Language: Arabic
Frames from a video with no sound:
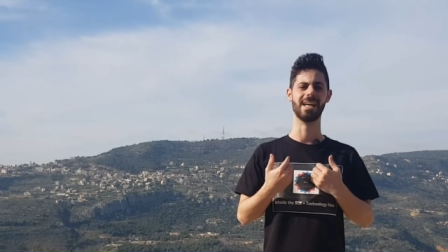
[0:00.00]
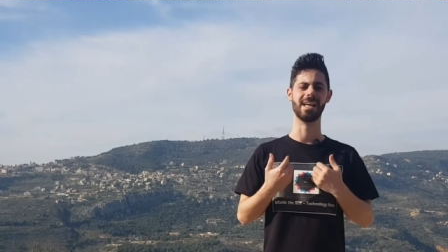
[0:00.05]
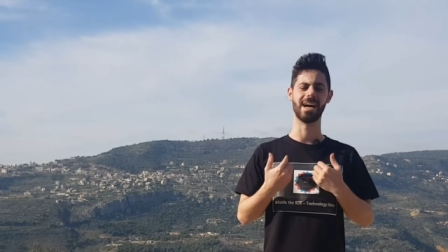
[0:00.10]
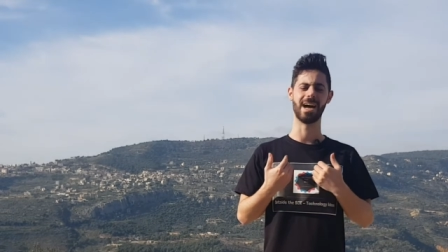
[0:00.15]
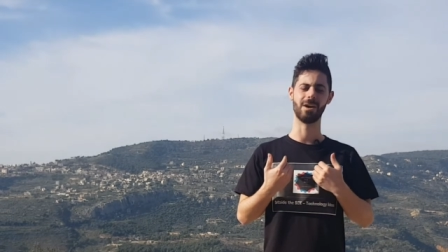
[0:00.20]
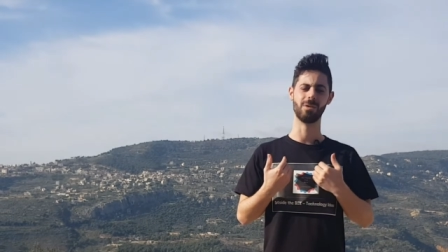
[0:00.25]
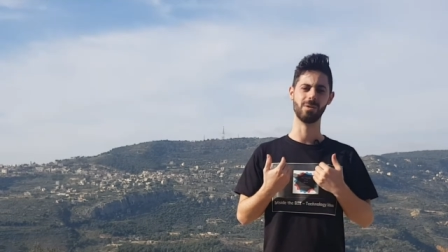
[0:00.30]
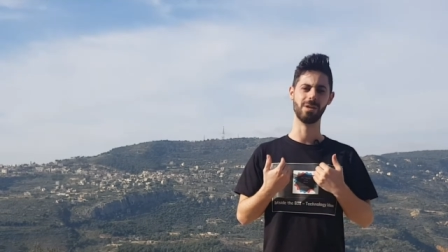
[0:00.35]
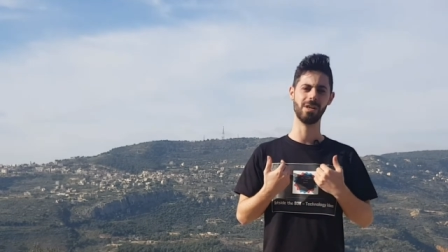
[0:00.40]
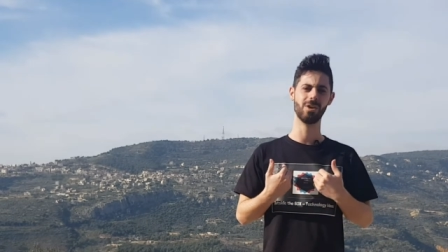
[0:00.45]

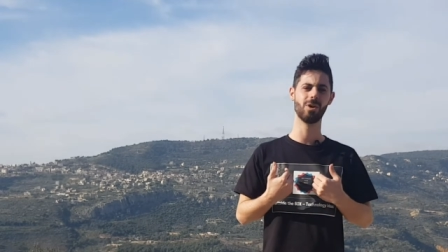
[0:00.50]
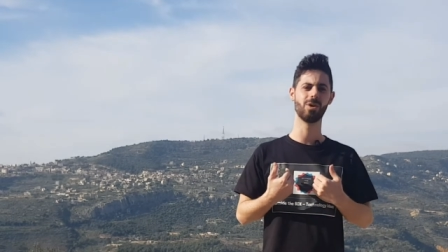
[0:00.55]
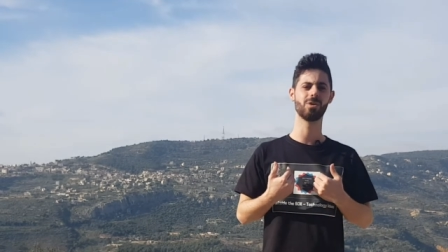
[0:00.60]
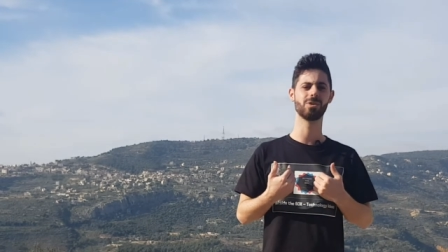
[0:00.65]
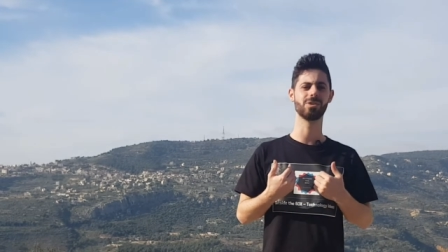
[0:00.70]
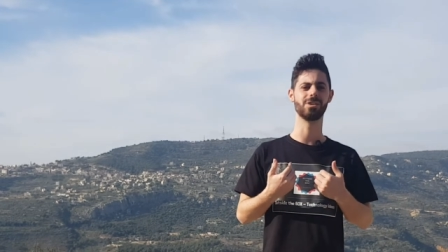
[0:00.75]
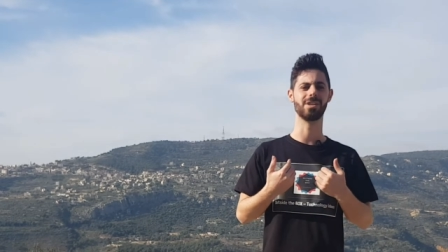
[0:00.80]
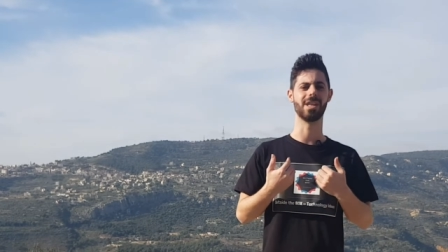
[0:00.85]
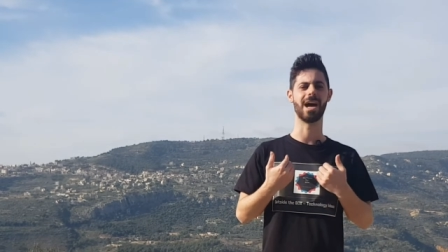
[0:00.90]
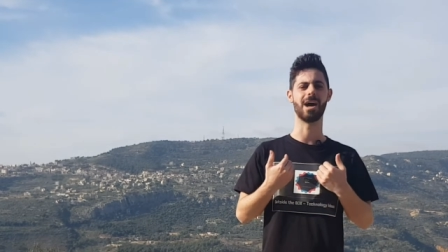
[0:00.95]
او
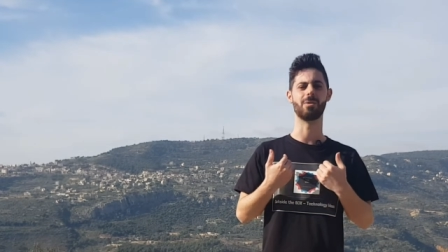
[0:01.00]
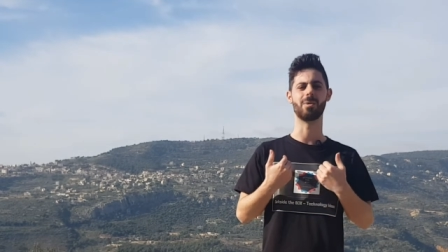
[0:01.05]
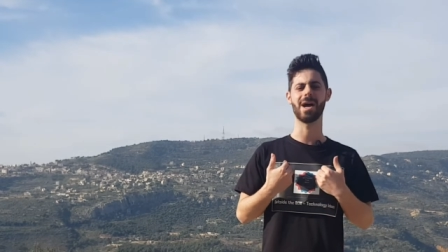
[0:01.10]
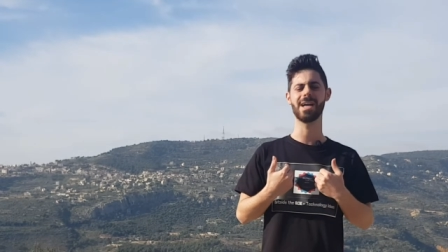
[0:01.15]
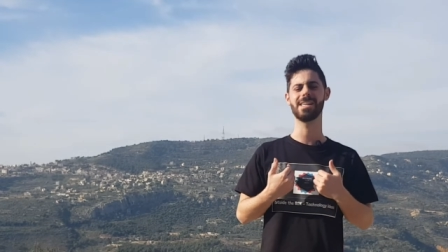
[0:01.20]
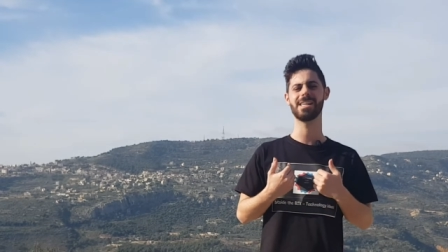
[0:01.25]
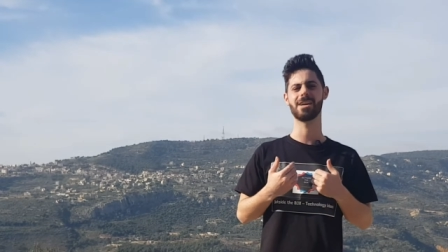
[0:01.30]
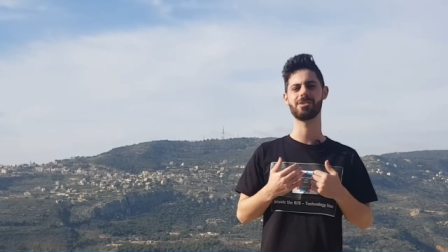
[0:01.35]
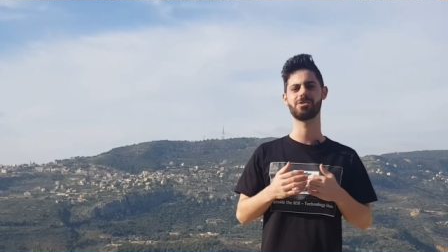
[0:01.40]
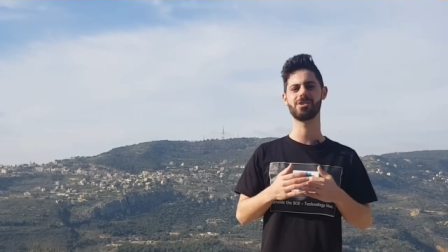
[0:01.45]
اللود او
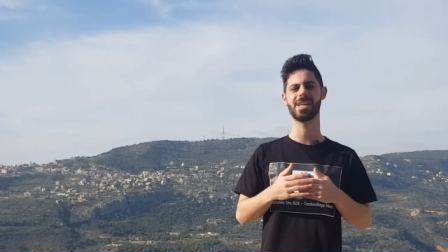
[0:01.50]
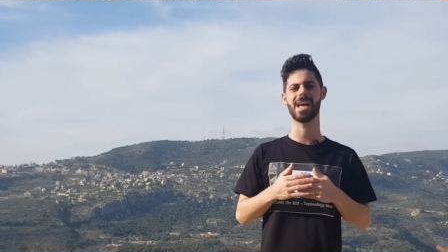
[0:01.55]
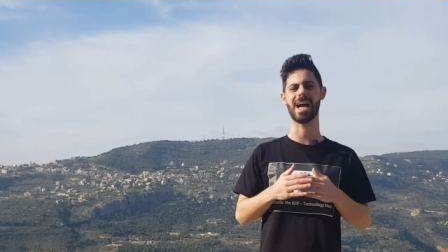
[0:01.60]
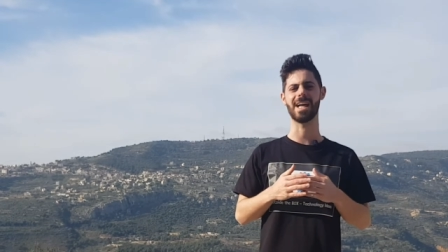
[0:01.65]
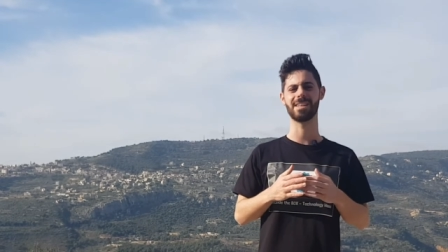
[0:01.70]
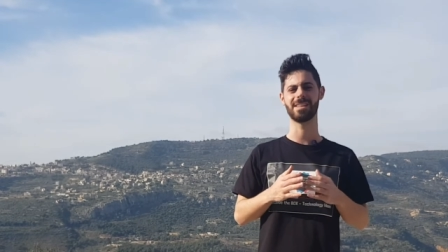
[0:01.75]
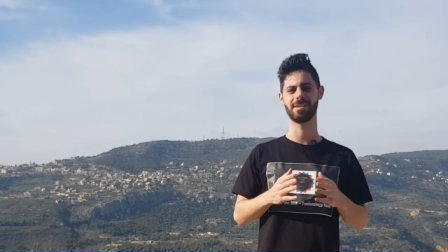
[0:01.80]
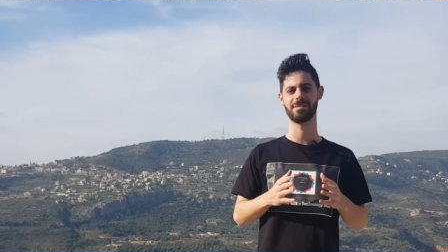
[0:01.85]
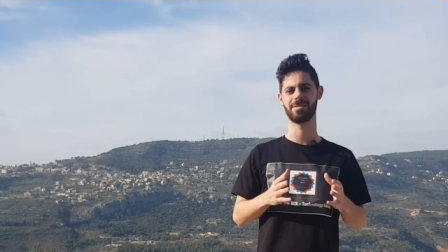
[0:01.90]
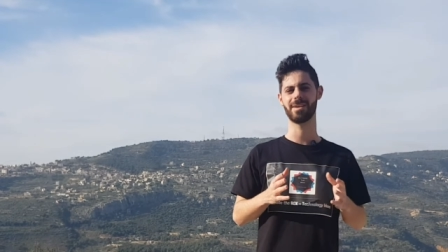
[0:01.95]
اي شيء على
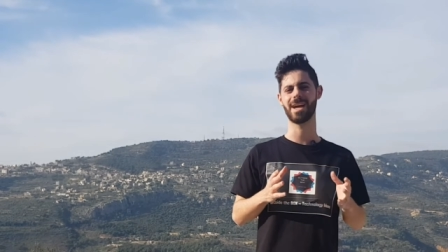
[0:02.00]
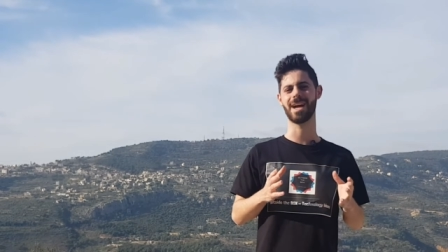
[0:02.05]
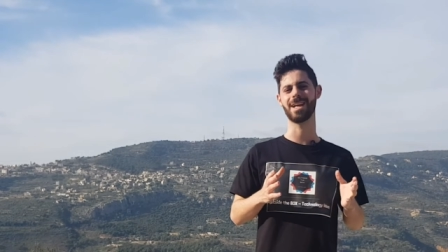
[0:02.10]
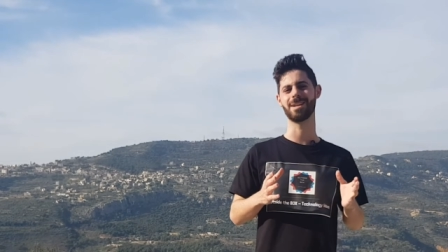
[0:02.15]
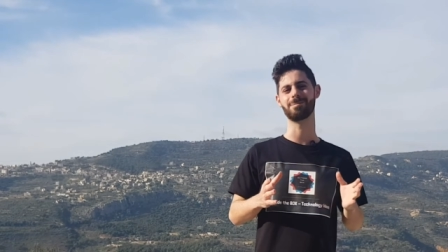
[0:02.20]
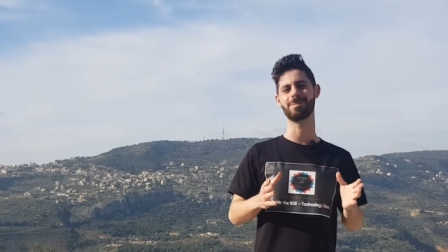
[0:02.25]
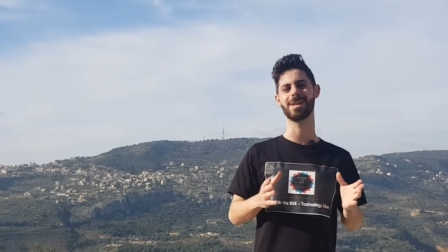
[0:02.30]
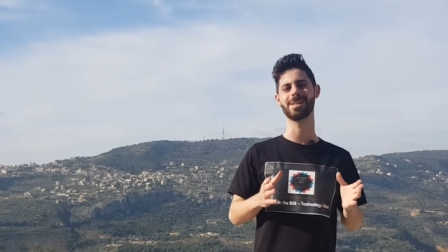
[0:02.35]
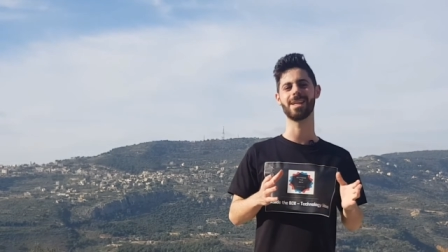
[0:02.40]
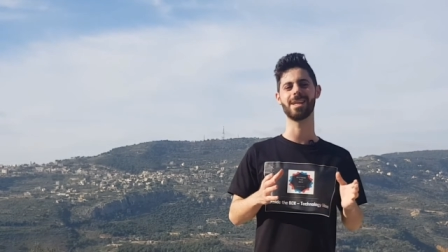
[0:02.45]
الدفاع
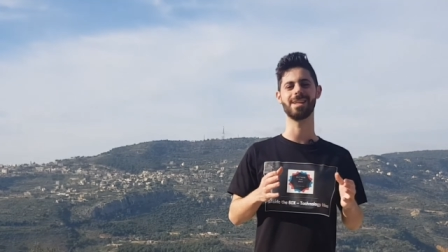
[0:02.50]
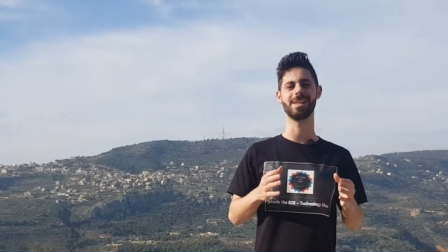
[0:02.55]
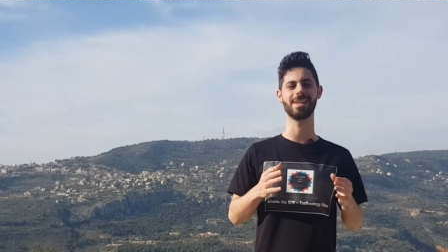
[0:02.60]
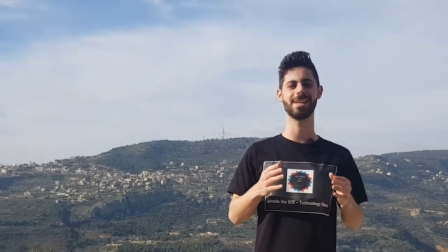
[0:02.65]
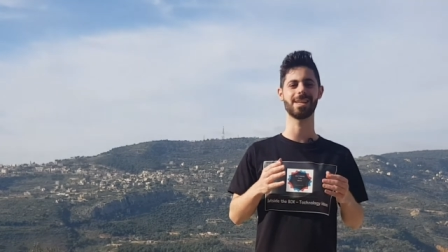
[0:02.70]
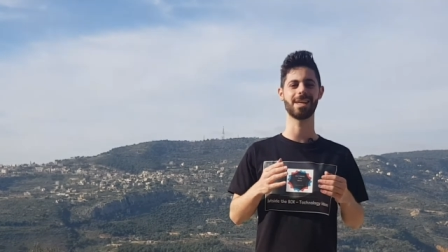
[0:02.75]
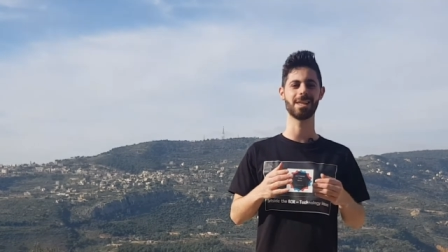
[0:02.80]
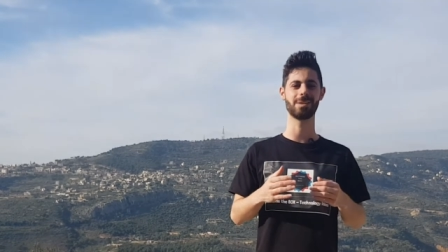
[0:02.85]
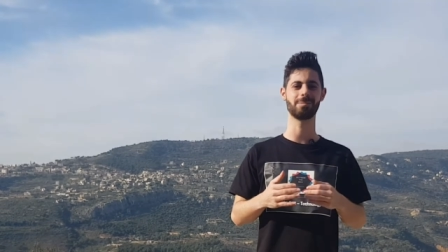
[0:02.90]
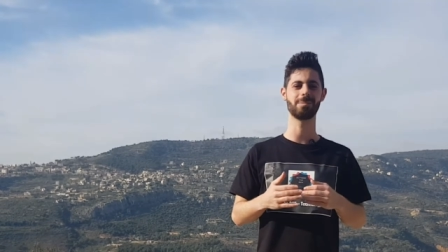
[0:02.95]
المدني
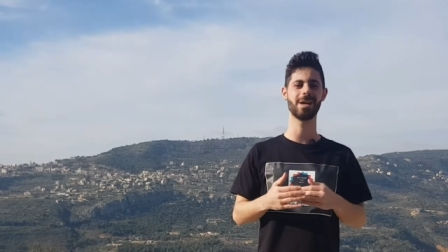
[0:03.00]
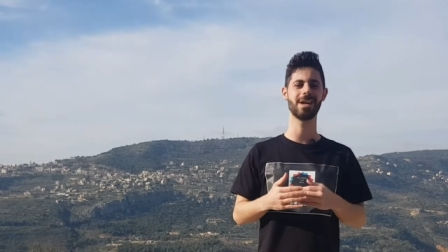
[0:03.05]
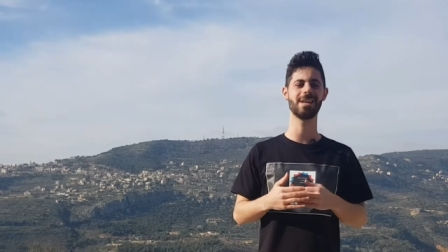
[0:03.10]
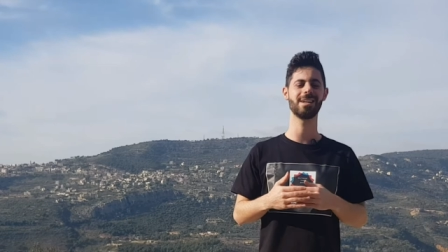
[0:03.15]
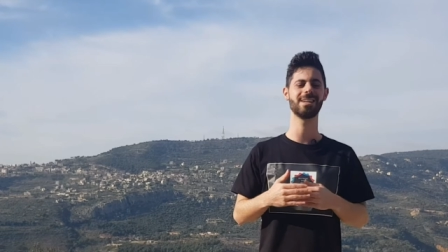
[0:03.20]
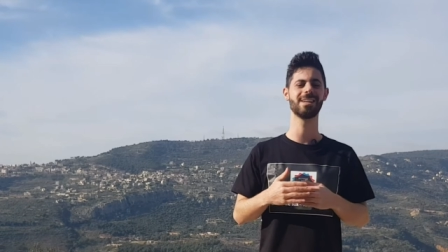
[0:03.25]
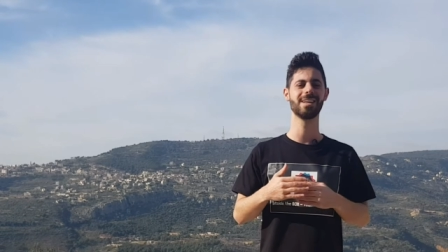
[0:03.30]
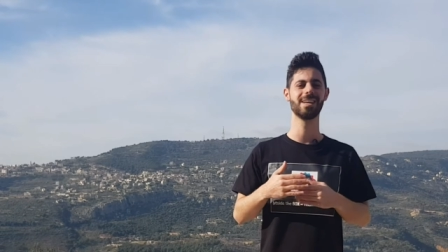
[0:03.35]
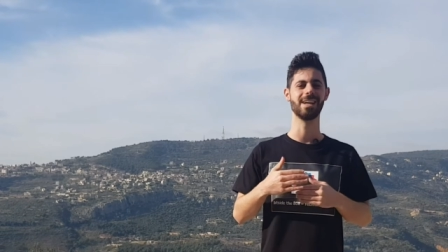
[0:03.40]
كرمال